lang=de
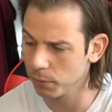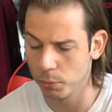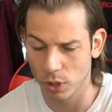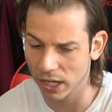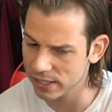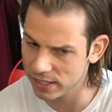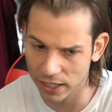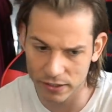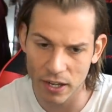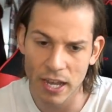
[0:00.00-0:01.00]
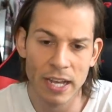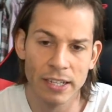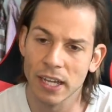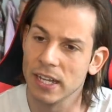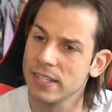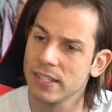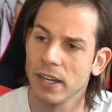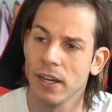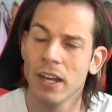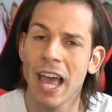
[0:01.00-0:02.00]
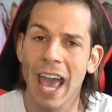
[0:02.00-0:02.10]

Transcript: polarisierend, dass äh,